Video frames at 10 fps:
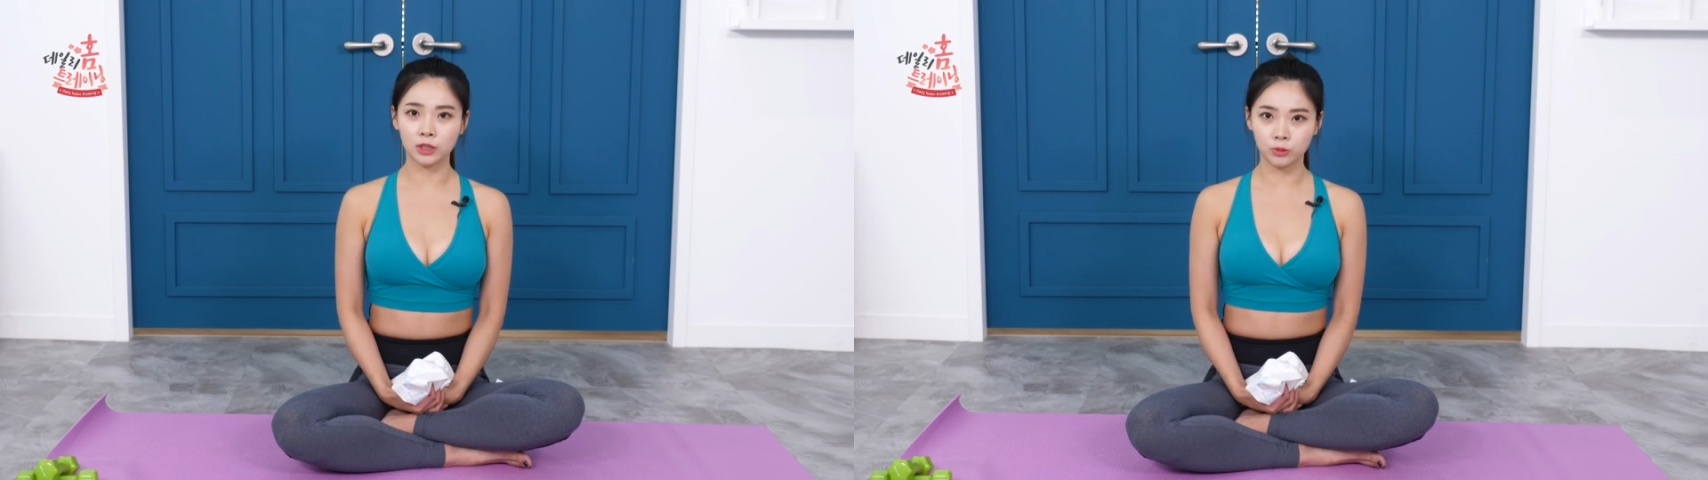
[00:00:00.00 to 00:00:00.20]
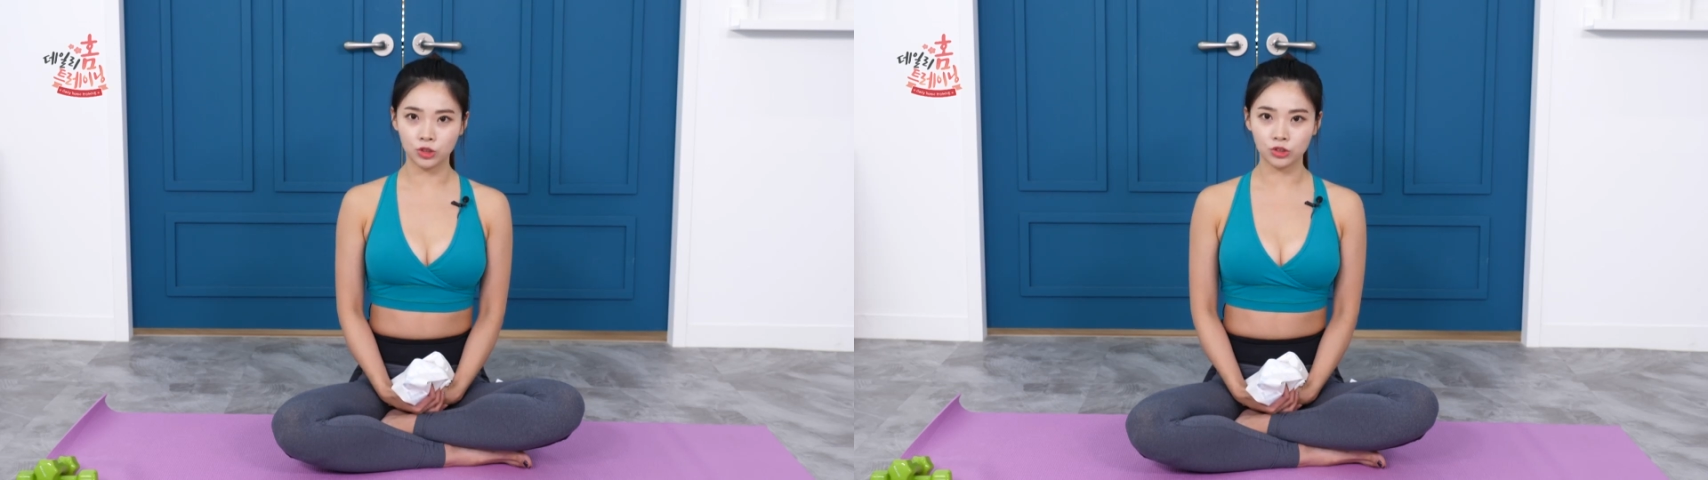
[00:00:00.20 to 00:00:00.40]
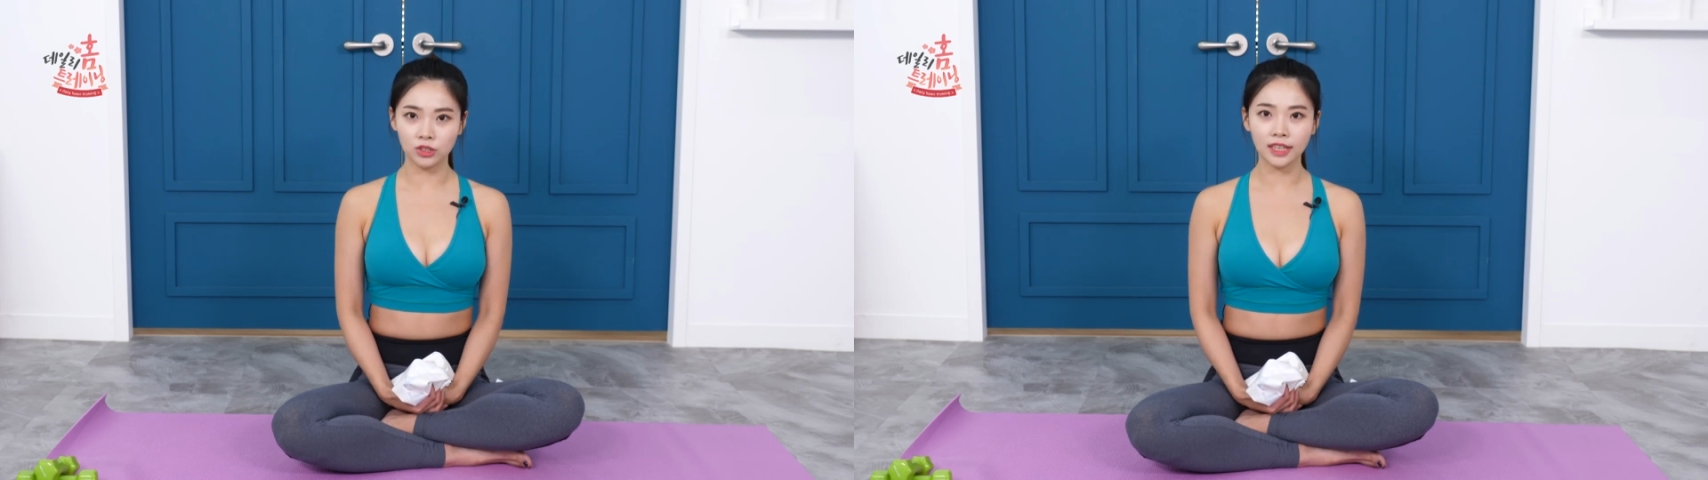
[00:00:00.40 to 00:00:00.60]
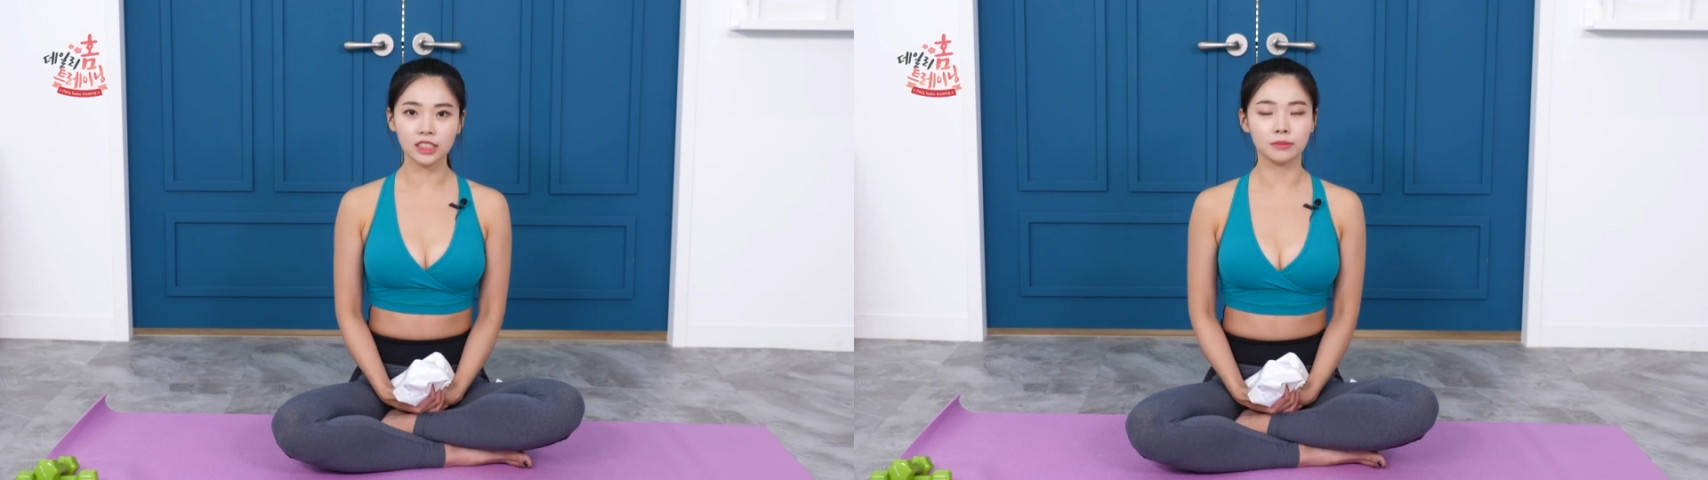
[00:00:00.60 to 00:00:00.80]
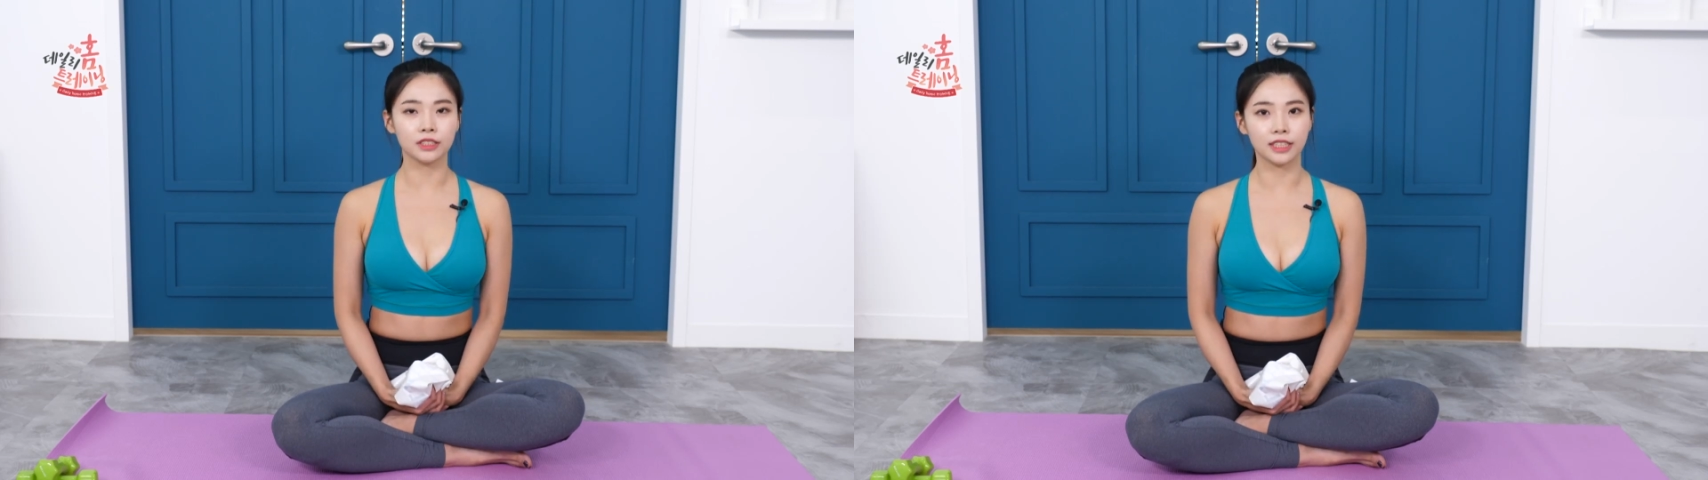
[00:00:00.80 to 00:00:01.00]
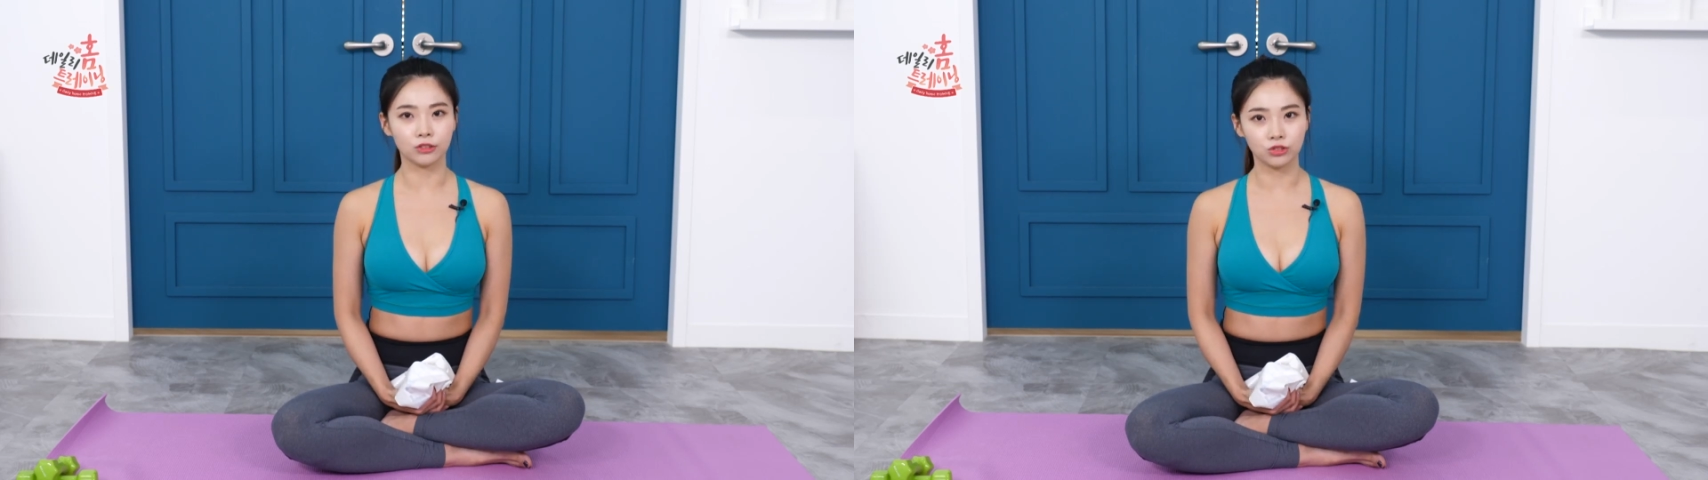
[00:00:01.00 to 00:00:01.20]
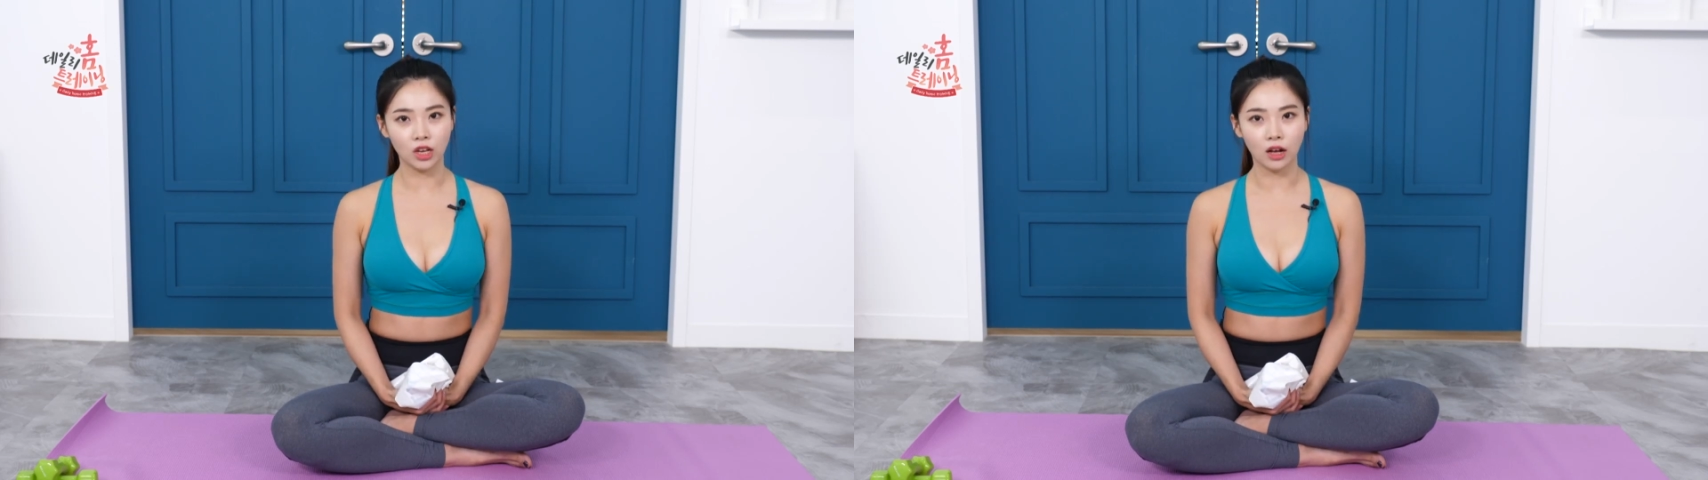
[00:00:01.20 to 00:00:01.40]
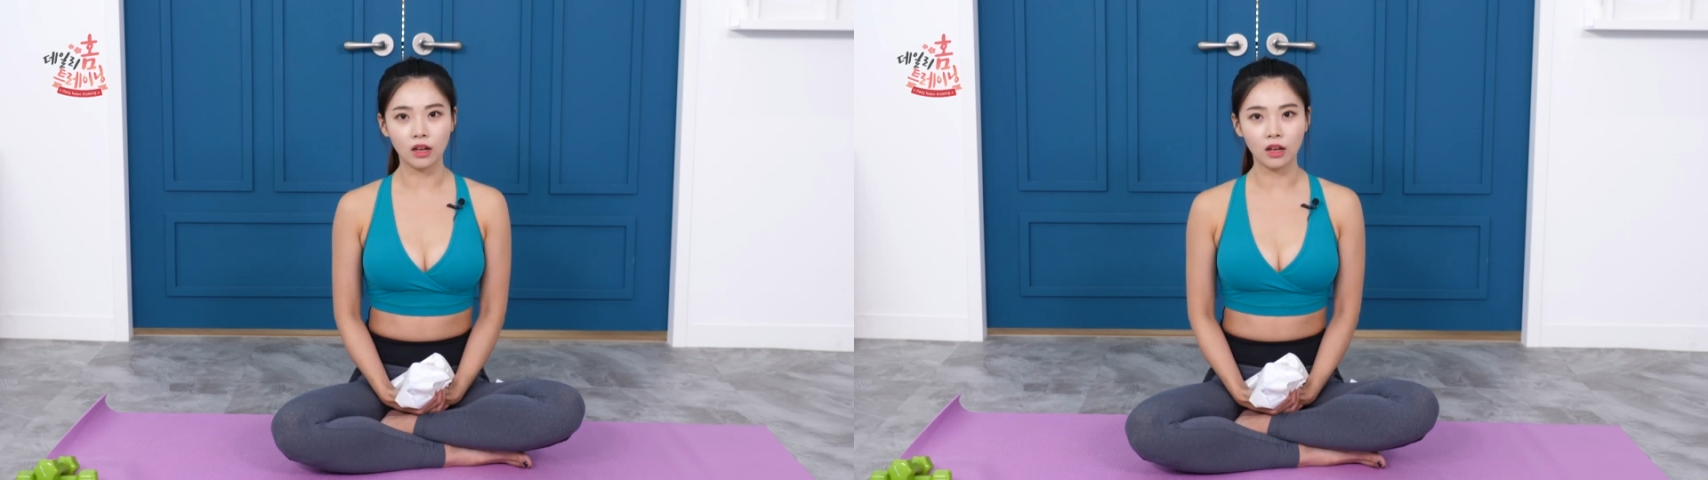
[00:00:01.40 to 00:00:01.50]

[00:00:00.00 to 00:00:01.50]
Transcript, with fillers: 집중을 하시면 되고요.